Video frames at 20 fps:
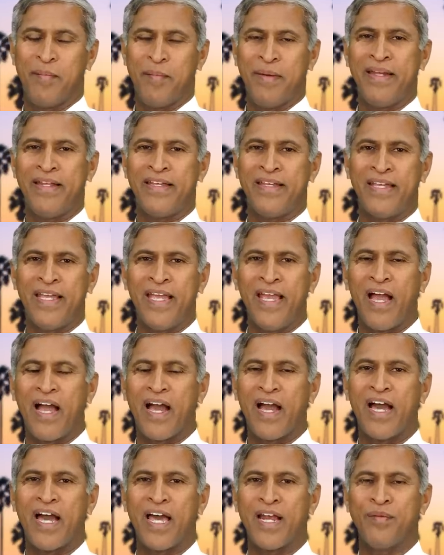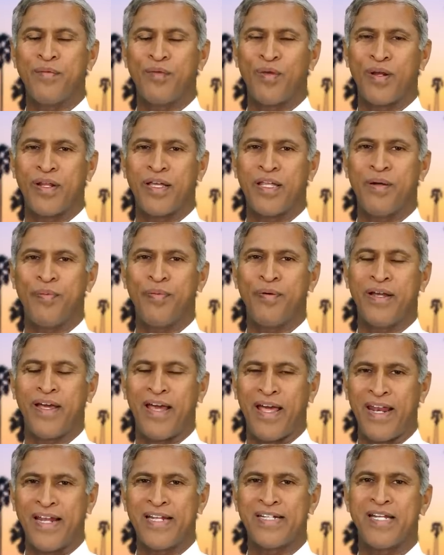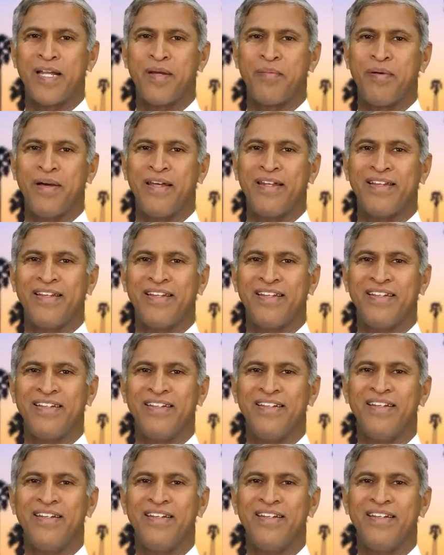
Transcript: మరి ఏ ఆహారం దొరకనప్పుడు కాలక్షేపానికి